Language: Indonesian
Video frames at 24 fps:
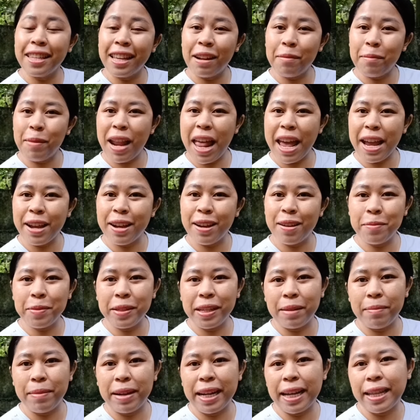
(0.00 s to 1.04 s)
assalamualaikum
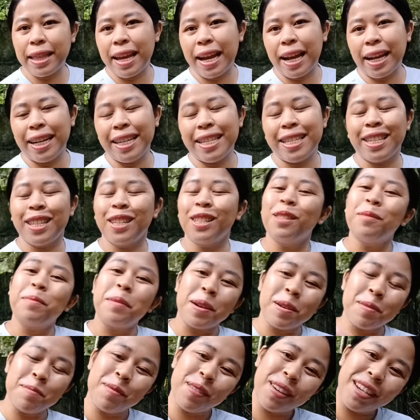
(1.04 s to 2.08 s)
selamat datang di channel
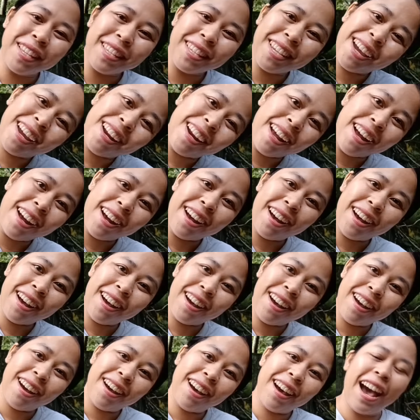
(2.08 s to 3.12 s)
Sobat Pembuki Jono
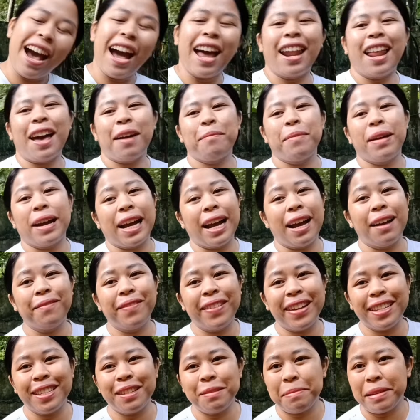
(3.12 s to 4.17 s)
Halo apa
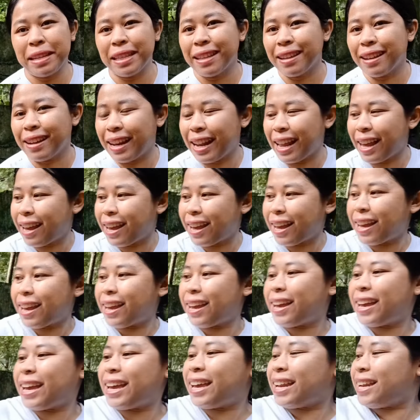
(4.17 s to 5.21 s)
kabar Sobat
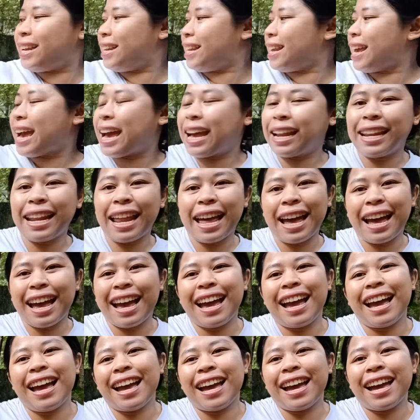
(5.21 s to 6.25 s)
Online
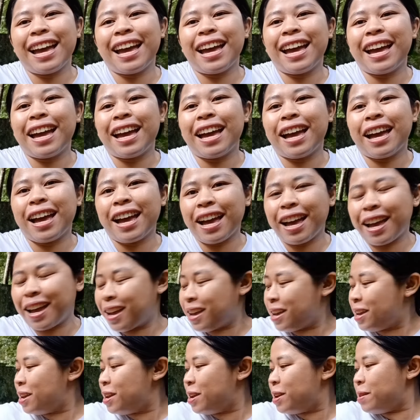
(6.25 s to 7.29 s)
lihatlah
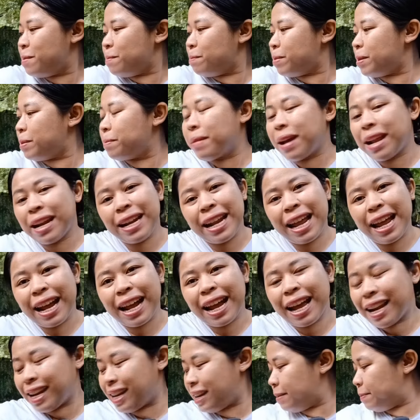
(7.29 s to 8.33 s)

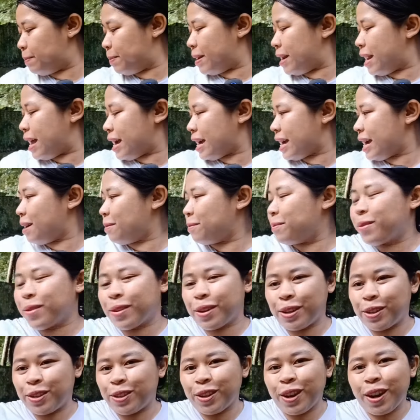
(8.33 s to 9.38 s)
pemandangan di belakang
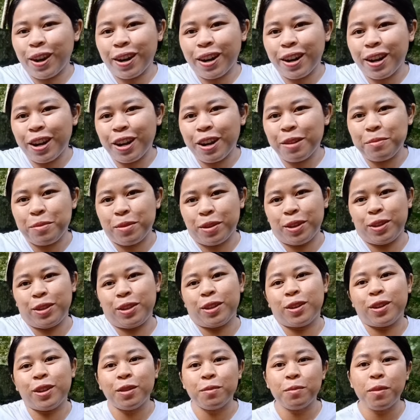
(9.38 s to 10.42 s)
Bukit Jono Bukit
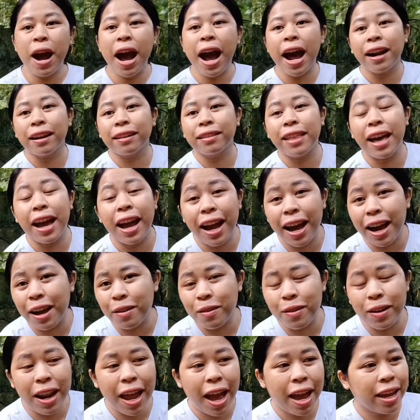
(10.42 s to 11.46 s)
Jono mau harta
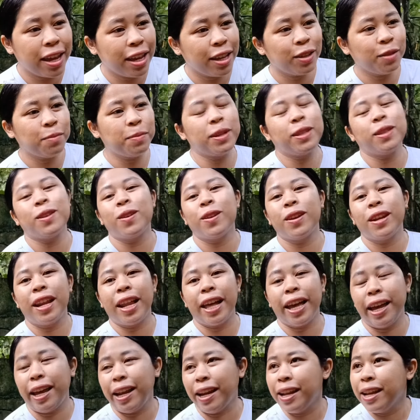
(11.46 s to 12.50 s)
karun lagi Sobat
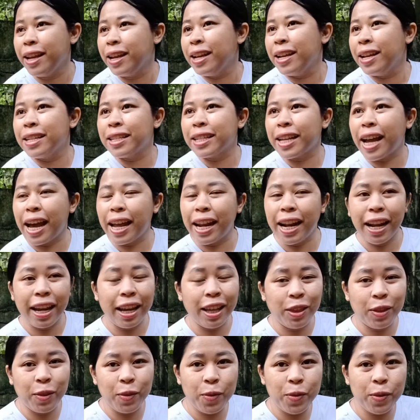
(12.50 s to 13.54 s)
Online sekarang
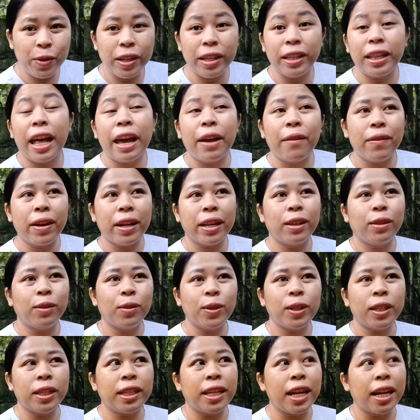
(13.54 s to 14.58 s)
itu di Taiwan
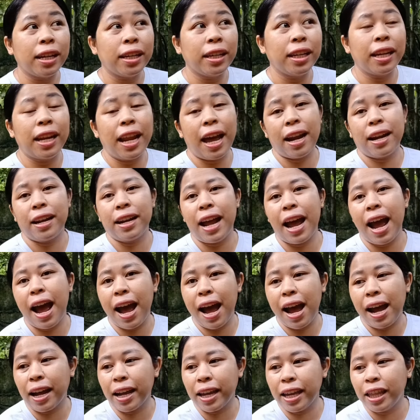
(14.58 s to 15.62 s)
itu sedang dilanda
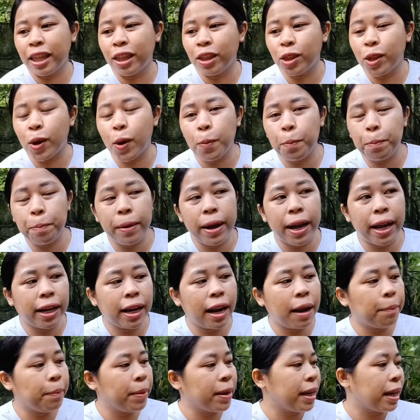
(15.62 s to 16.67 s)
angin topan
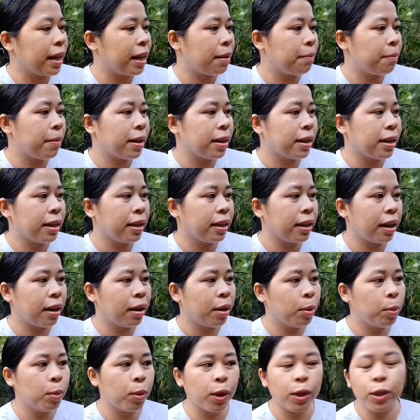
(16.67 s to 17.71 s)
apa ya namanya ya
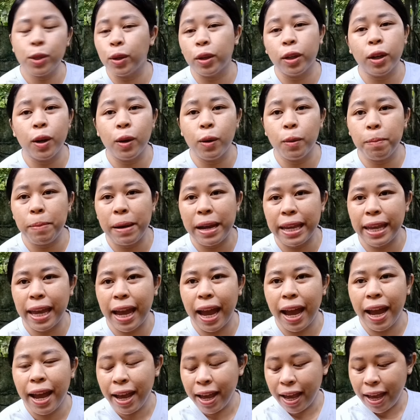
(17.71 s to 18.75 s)
Bukit Jono lupa
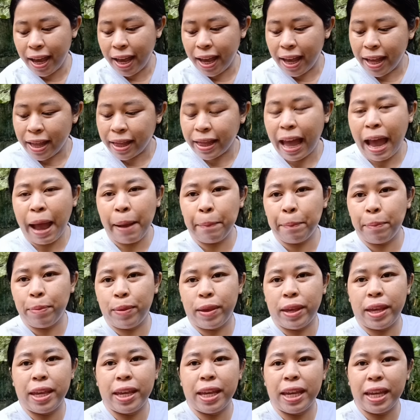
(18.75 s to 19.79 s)
ya
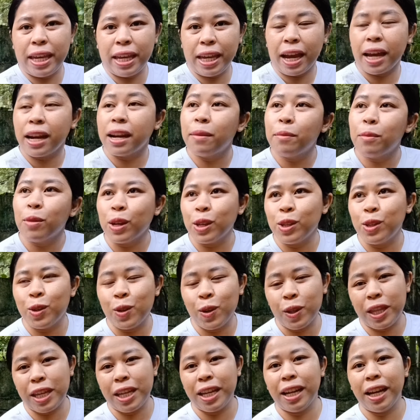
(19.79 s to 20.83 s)
tapi karena Mbok
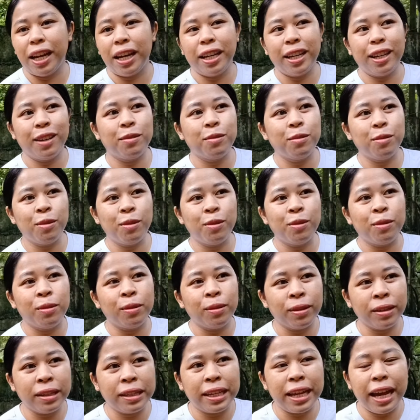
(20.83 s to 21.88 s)
Pijar tinggal di
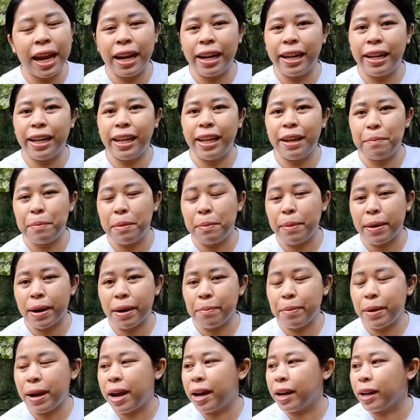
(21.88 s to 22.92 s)
gunung jadi
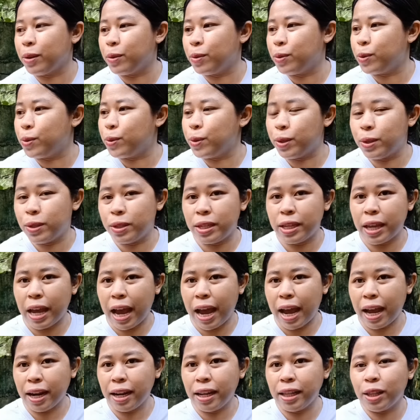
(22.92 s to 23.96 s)
beberapa hari
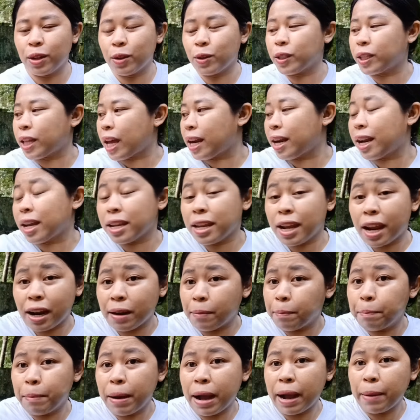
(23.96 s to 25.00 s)
hujan terus tanahnya
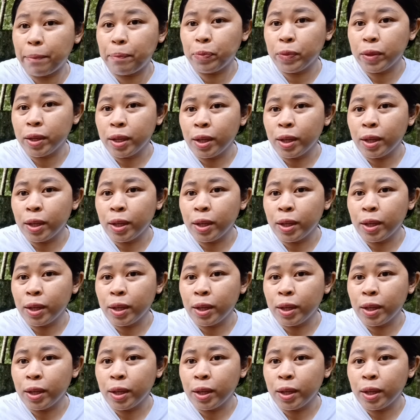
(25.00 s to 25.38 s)
lembab